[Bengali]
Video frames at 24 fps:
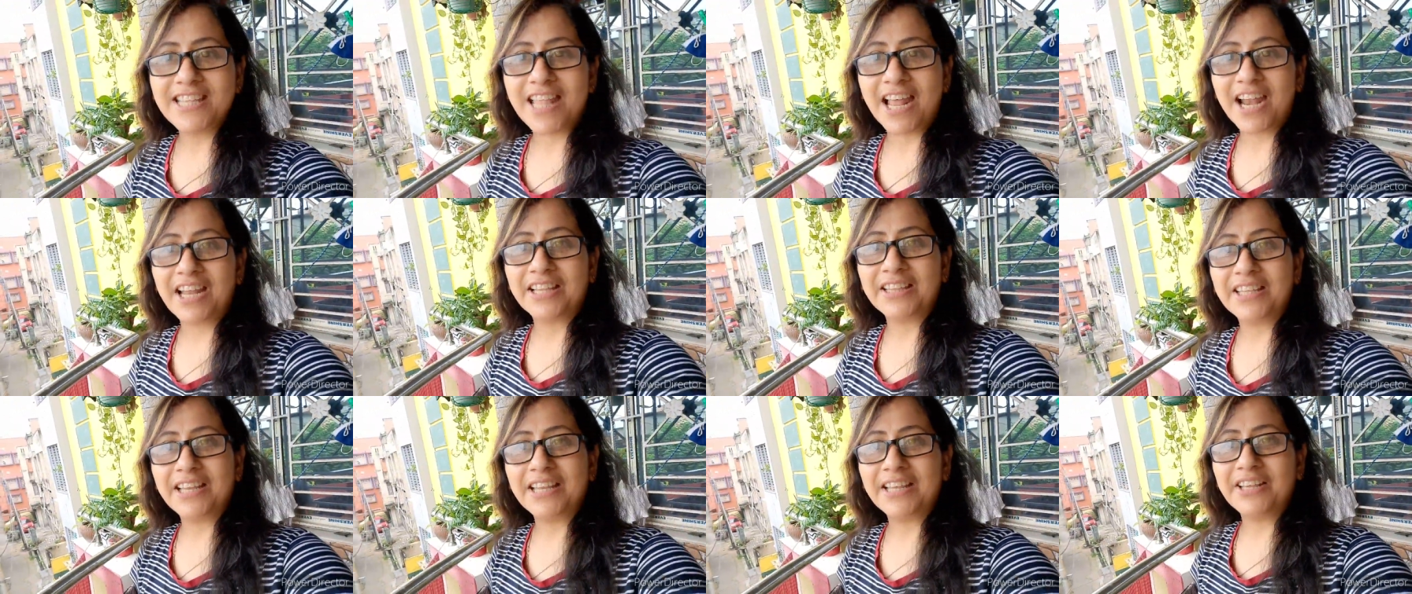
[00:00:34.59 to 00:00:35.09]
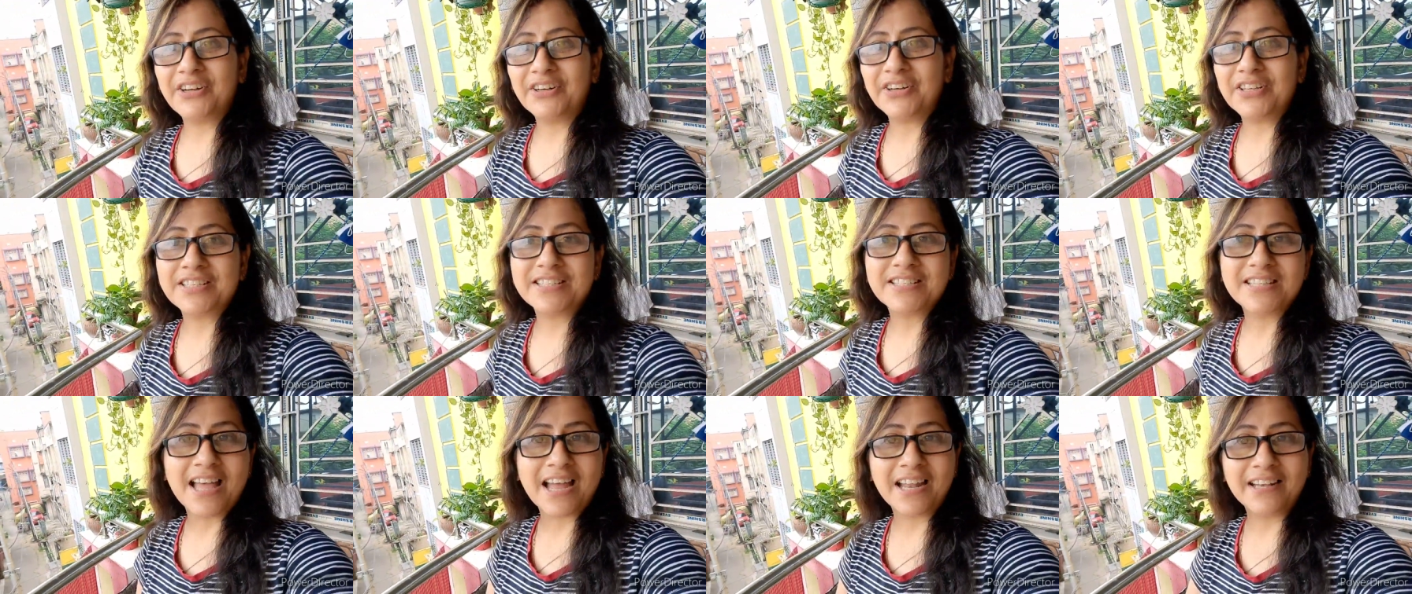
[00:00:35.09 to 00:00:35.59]
তাড়াতাড়ি
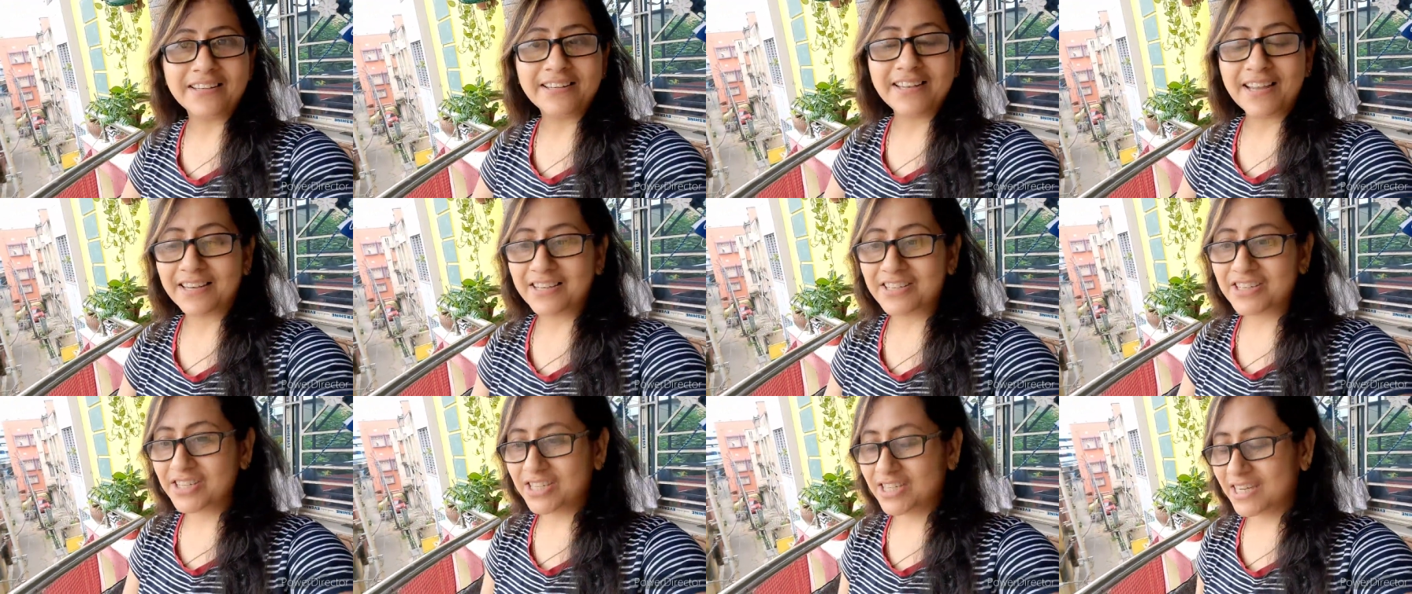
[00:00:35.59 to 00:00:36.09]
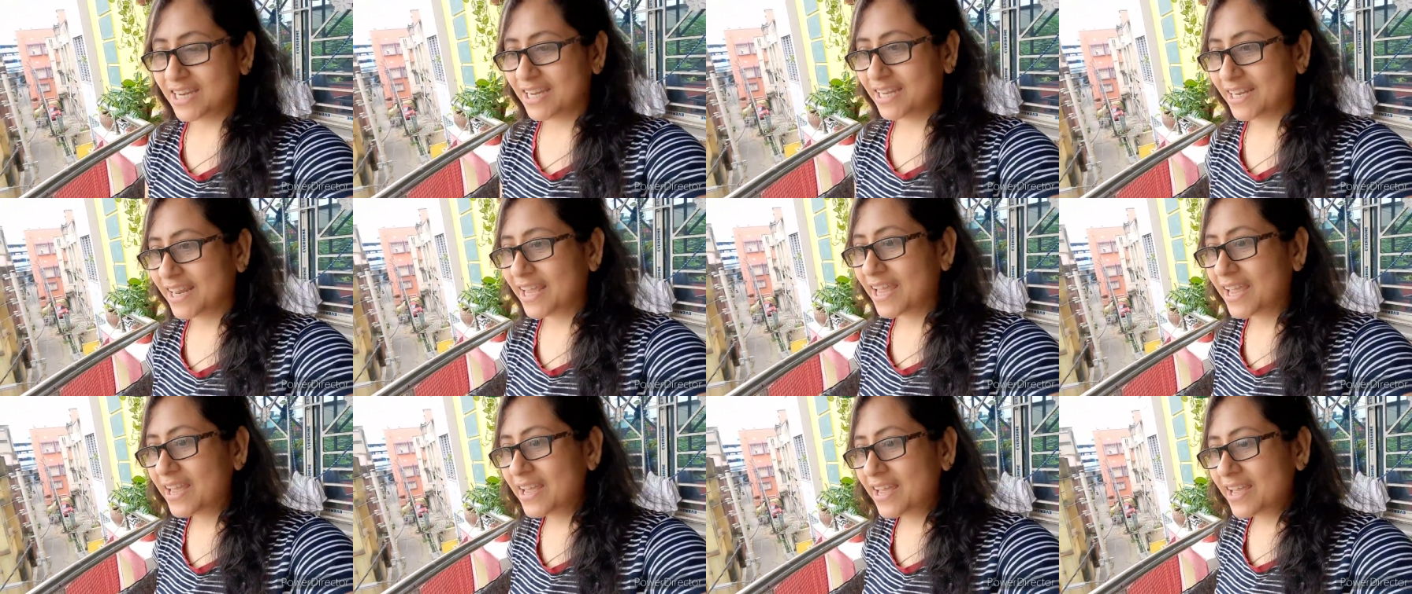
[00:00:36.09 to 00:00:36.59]
করে স্নান টান
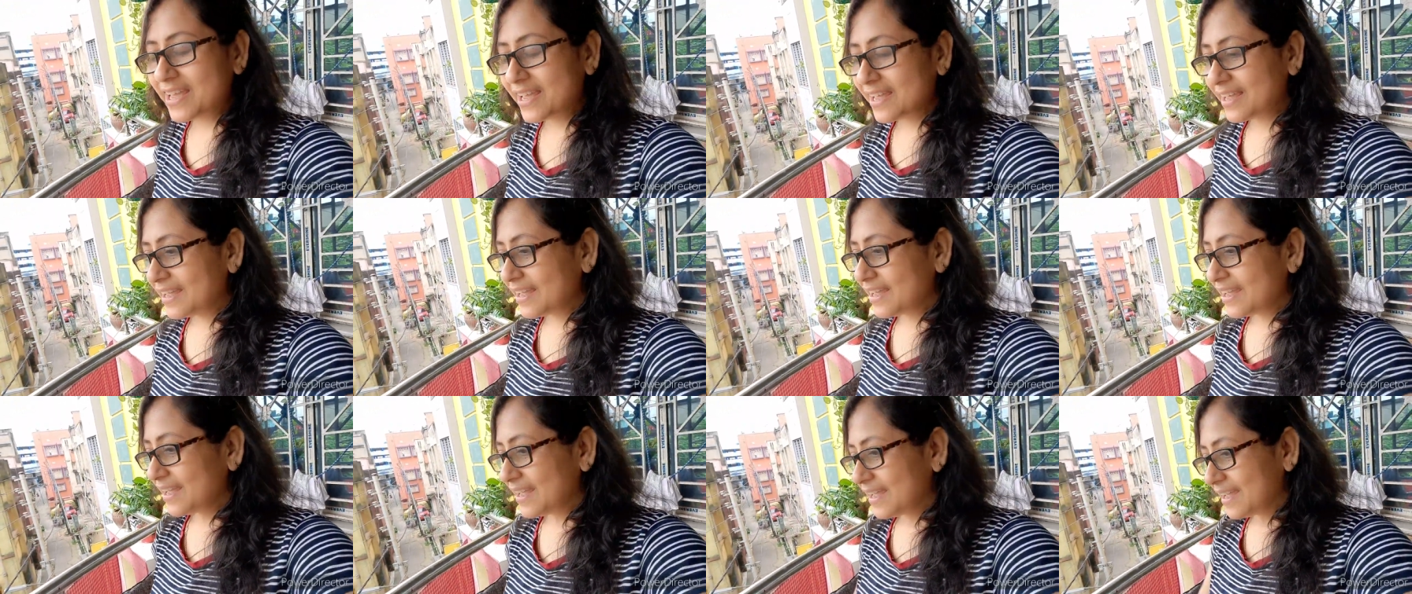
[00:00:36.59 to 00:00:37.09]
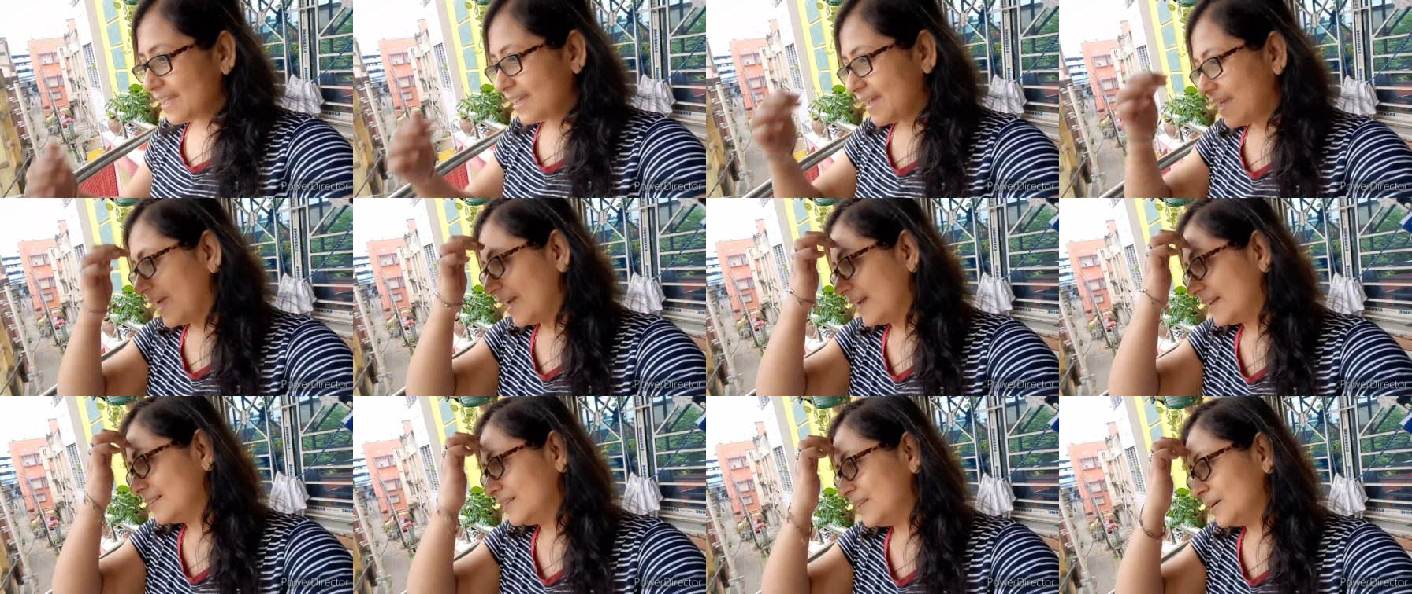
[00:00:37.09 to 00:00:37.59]
সেরে
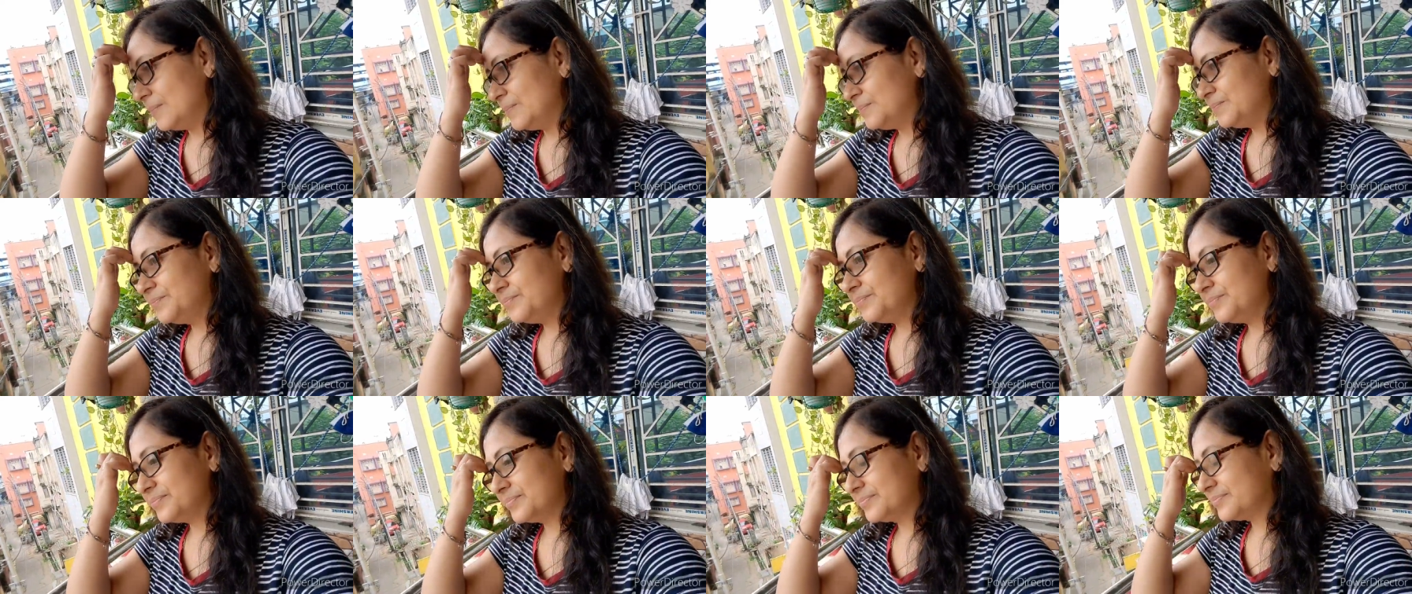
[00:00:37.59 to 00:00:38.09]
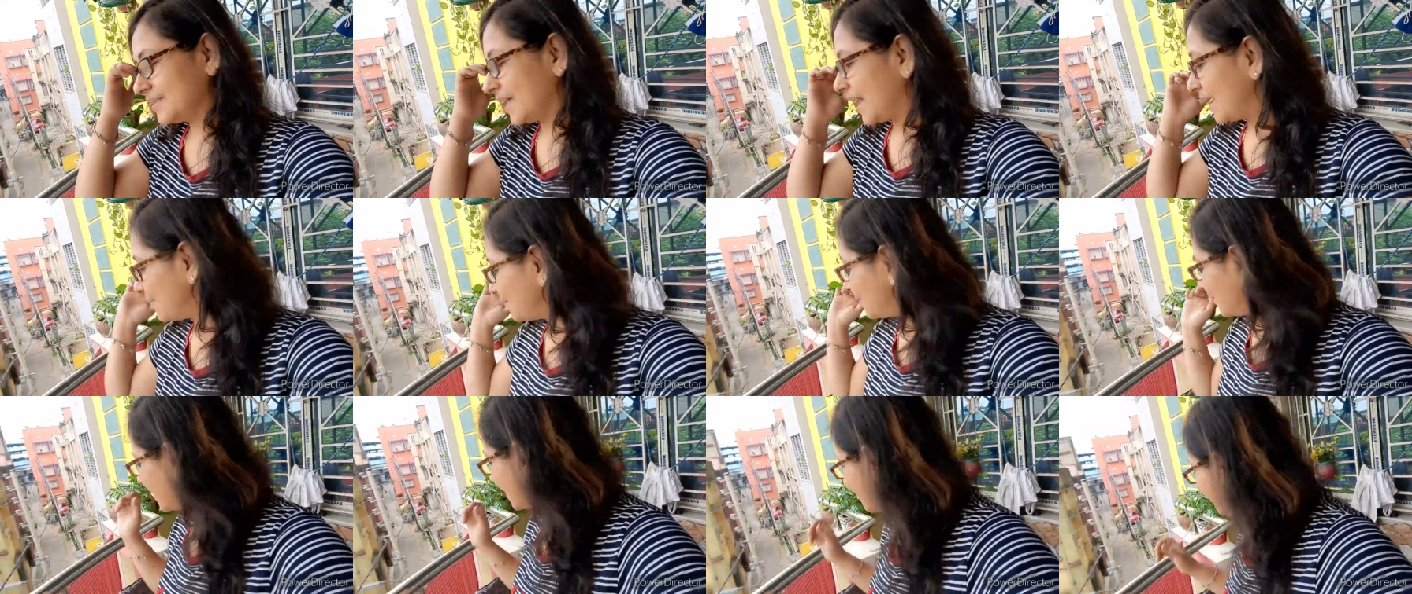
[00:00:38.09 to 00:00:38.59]
একদম
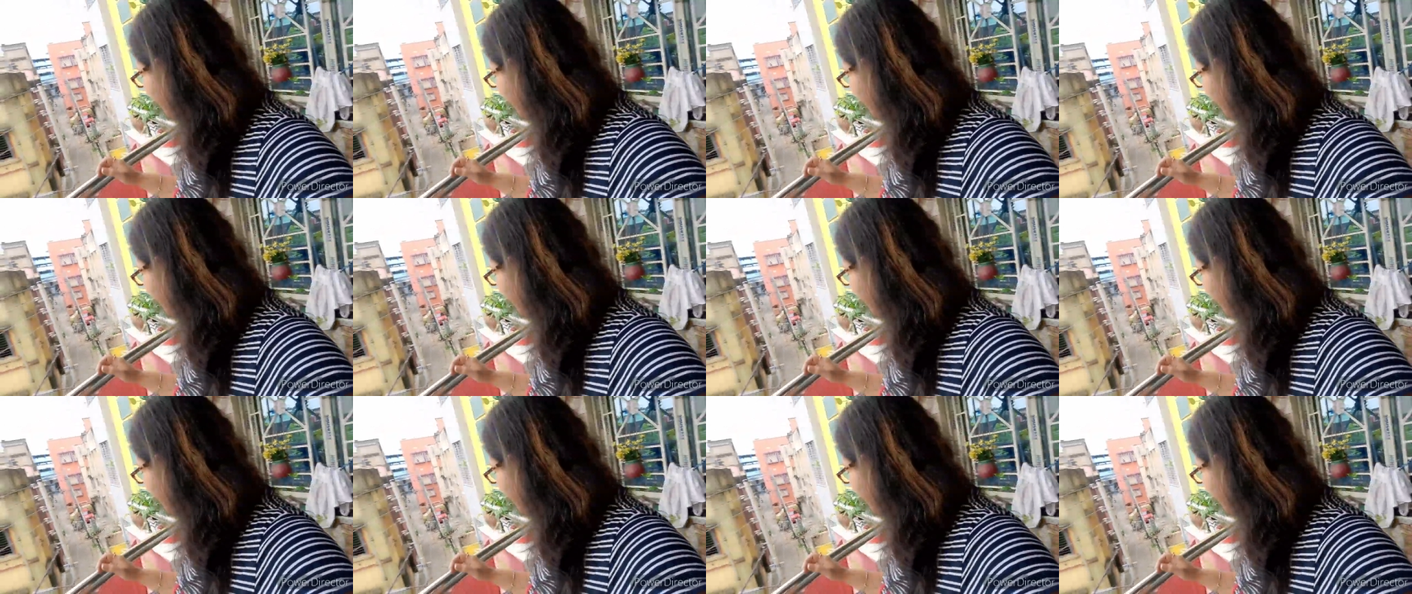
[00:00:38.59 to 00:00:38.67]
তারপরে